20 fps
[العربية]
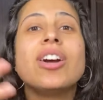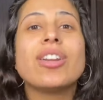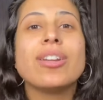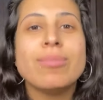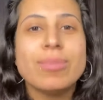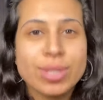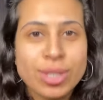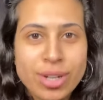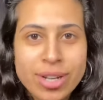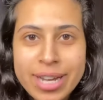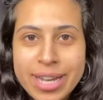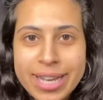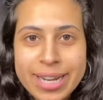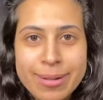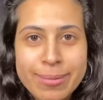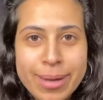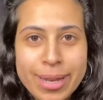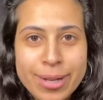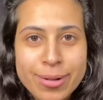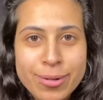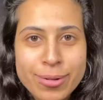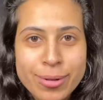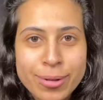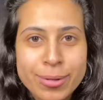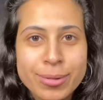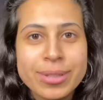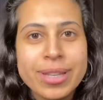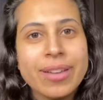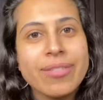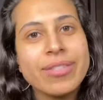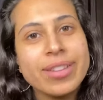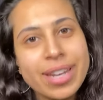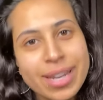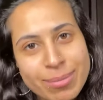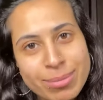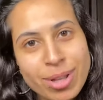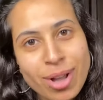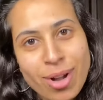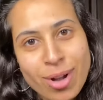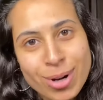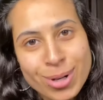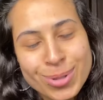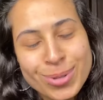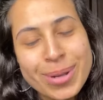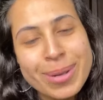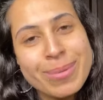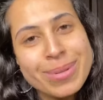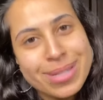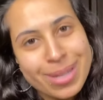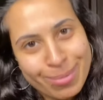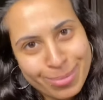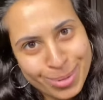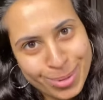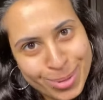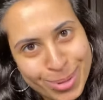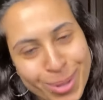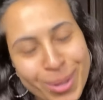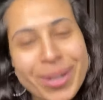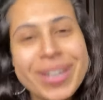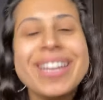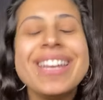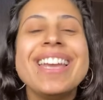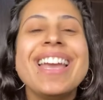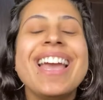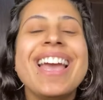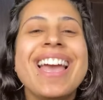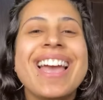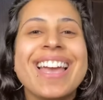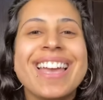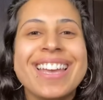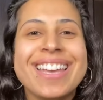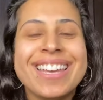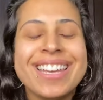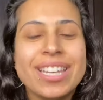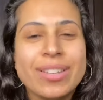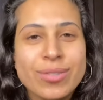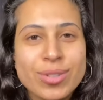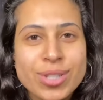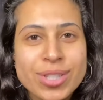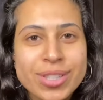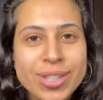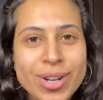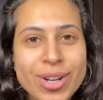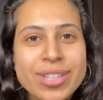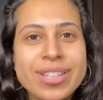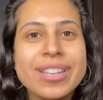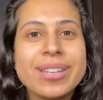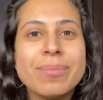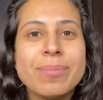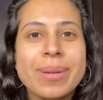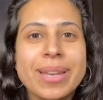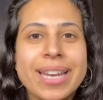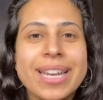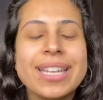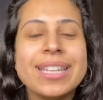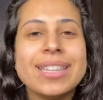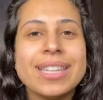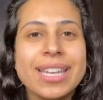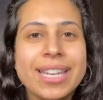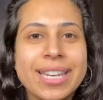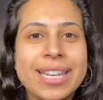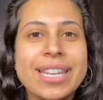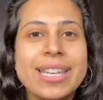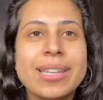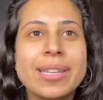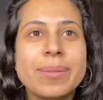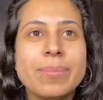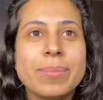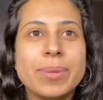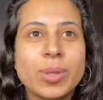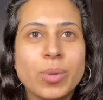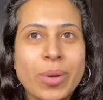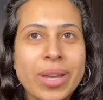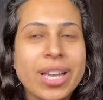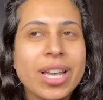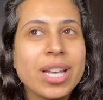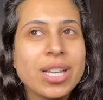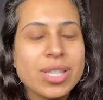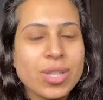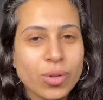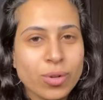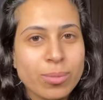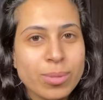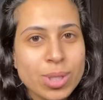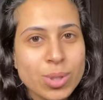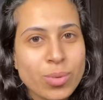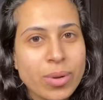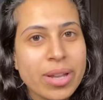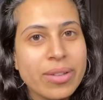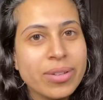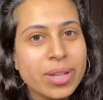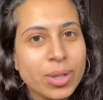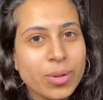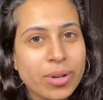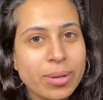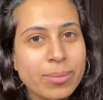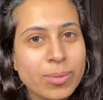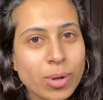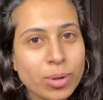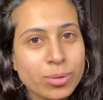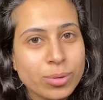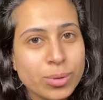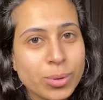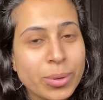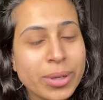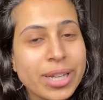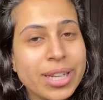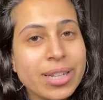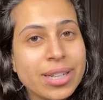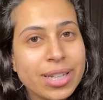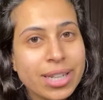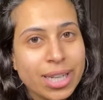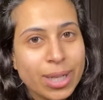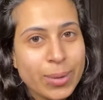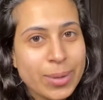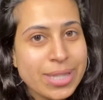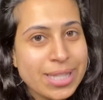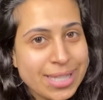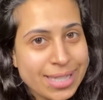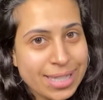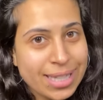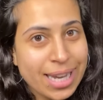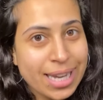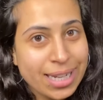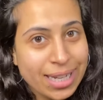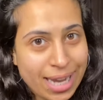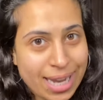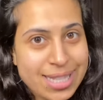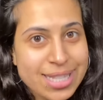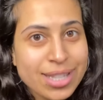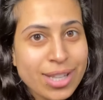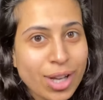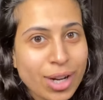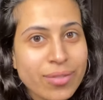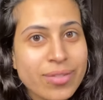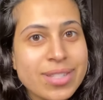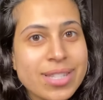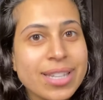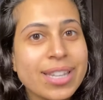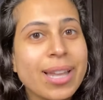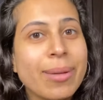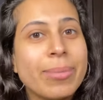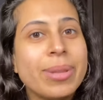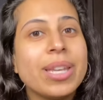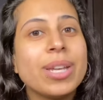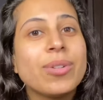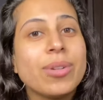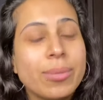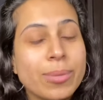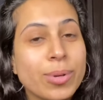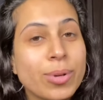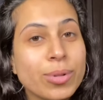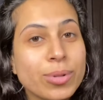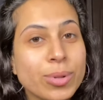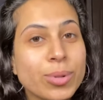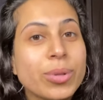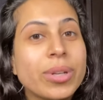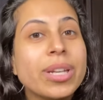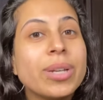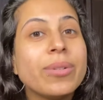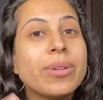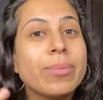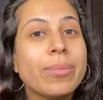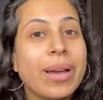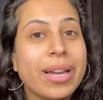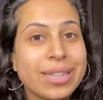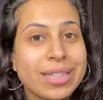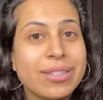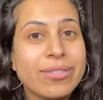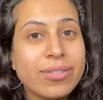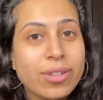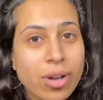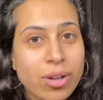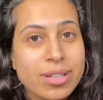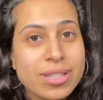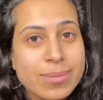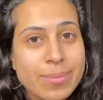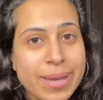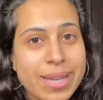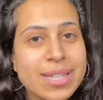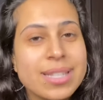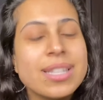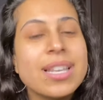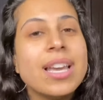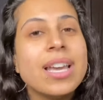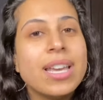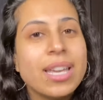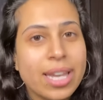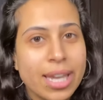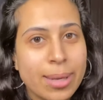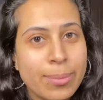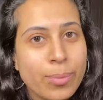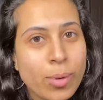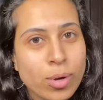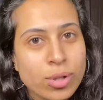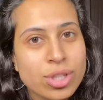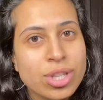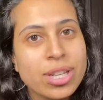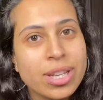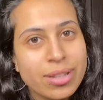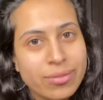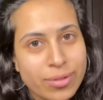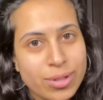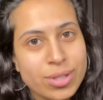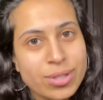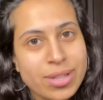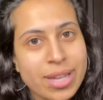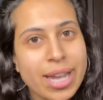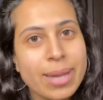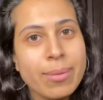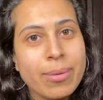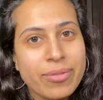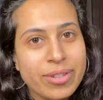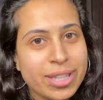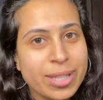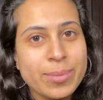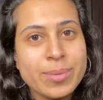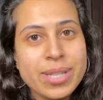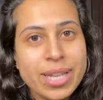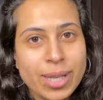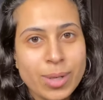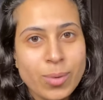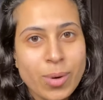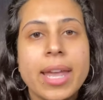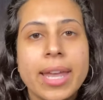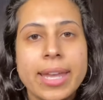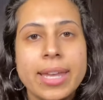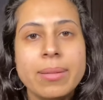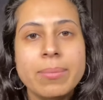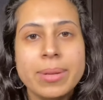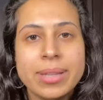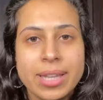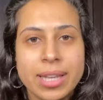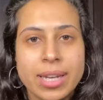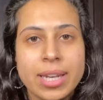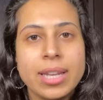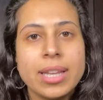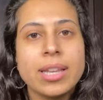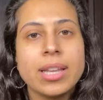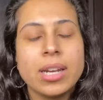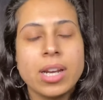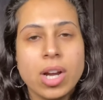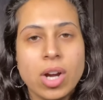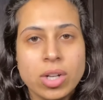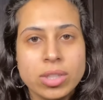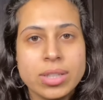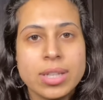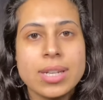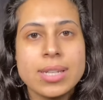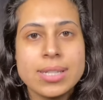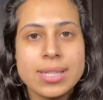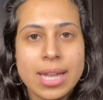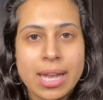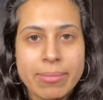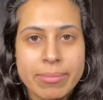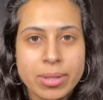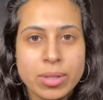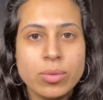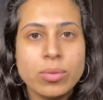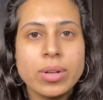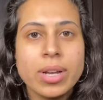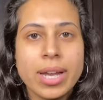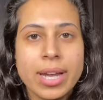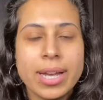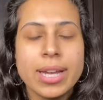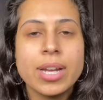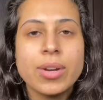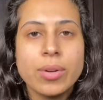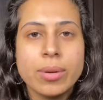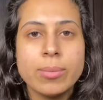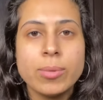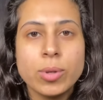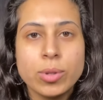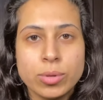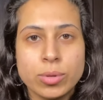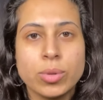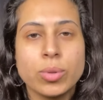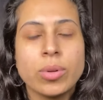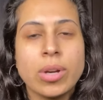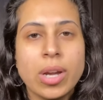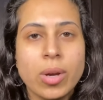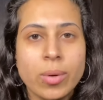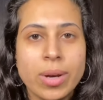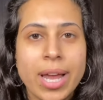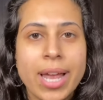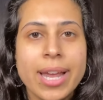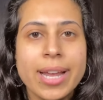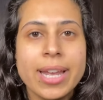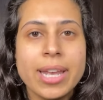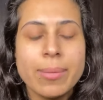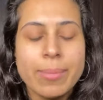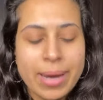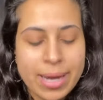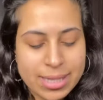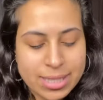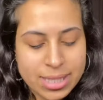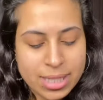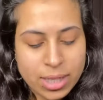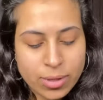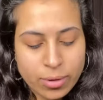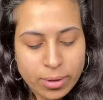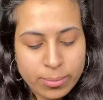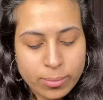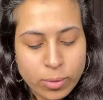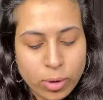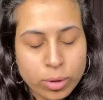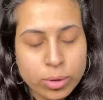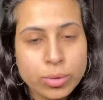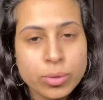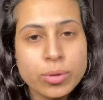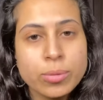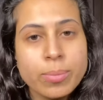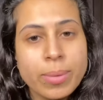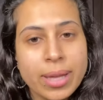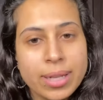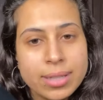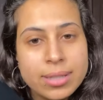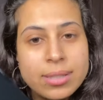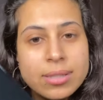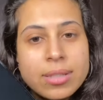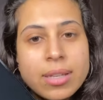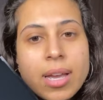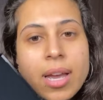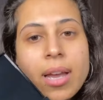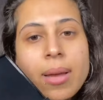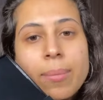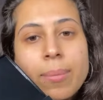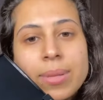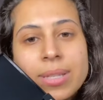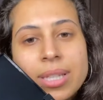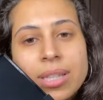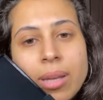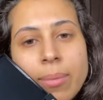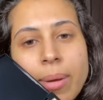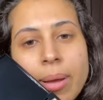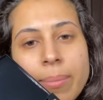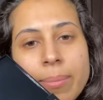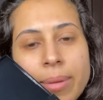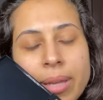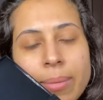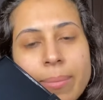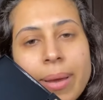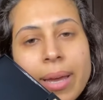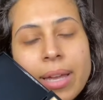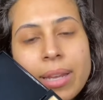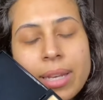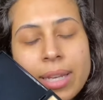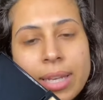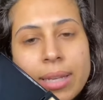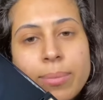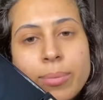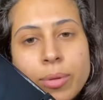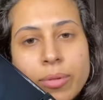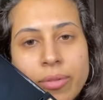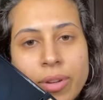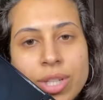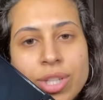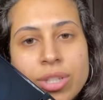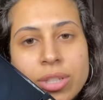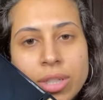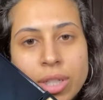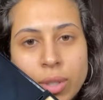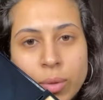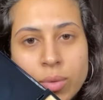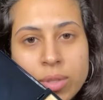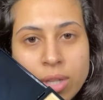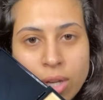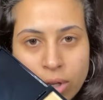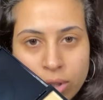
رمضان كريم عليكم كلكم عارفه ان هي متاخره شويه بس ام سو سوري الفيديو النهارده للبنات اللي بتواجه صعوبه شويه في الكريم كونتورنج لو انت عايزه تعرفي ازاي تعملي كريم كونتورنج ويبقى عندك فلولس بيز كيب واتشنج الفيديو ده هيبقى فيه تيبس حلوه ايه الماتيريال اللي انا اقدر استعمله ككريم كونتور اول حاجه يبقى عندي كريم كونتور باليت بس ده طبعا بيبقى للبروفيشنال يوز